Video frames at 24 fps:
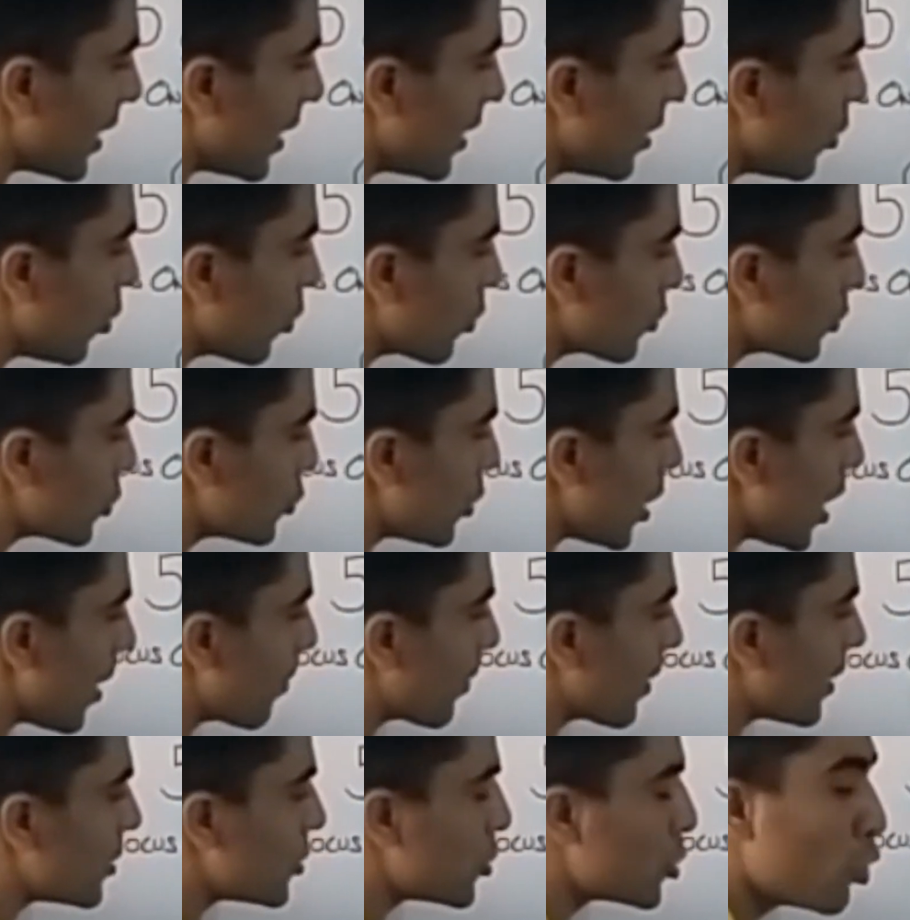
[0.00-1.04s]
है और जो
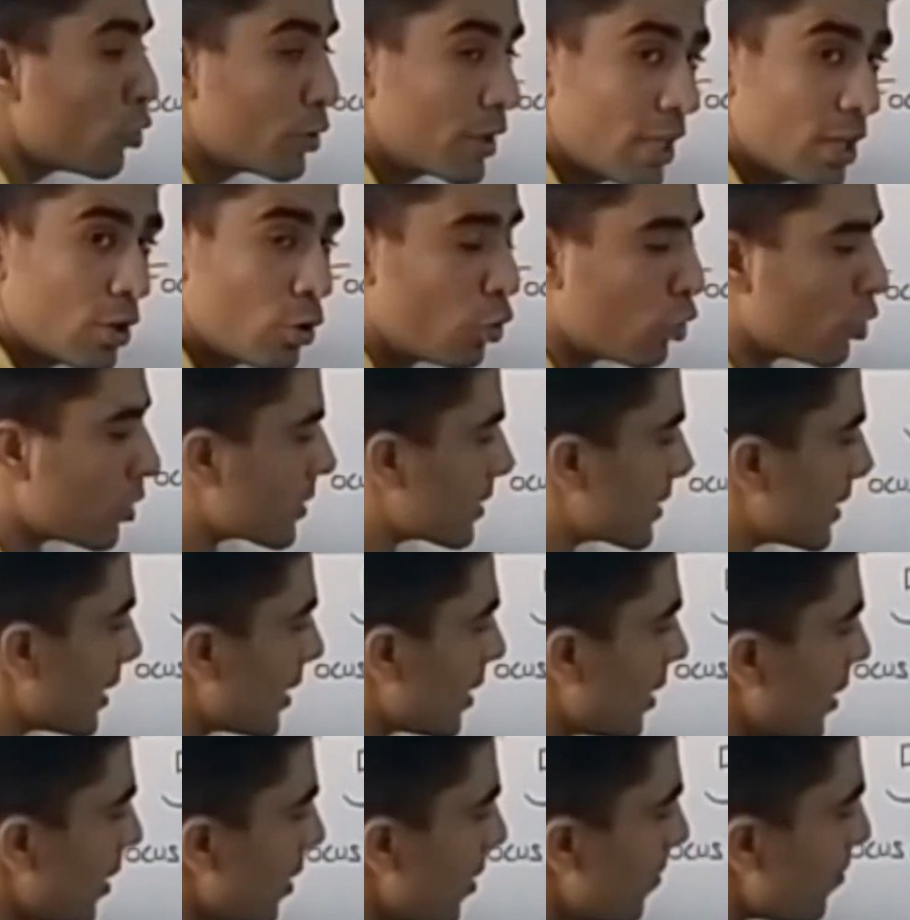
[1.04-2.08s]
आपके छोटे गोल्स
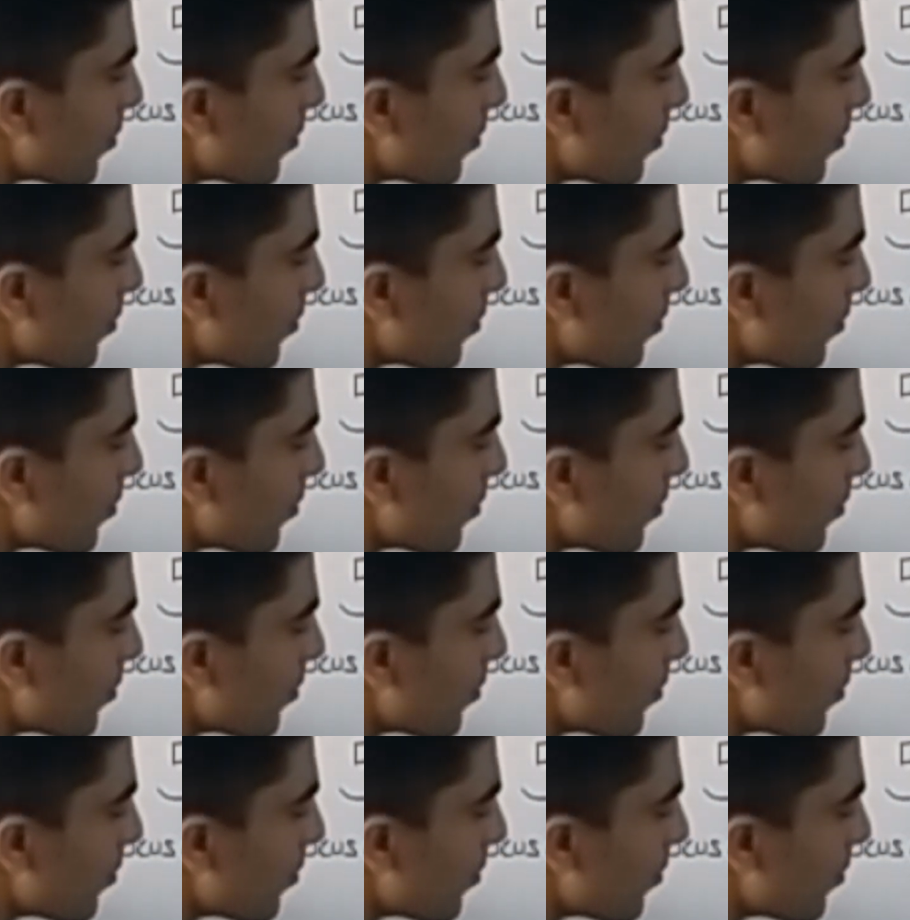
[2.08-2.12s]
हैं